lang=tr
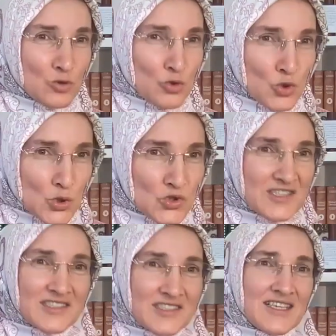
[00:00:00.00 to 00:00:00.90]

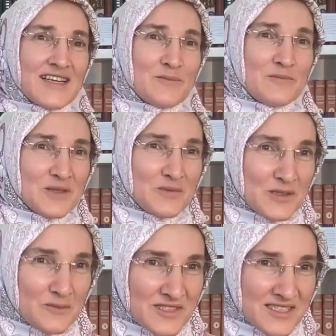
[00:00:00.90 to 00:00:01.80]
düşüncesiyle
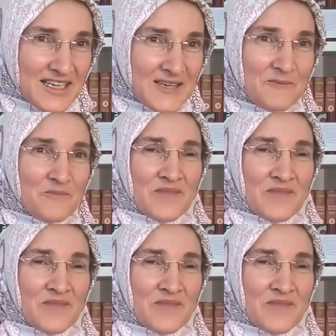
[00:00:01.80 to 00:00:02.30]
birbirimizle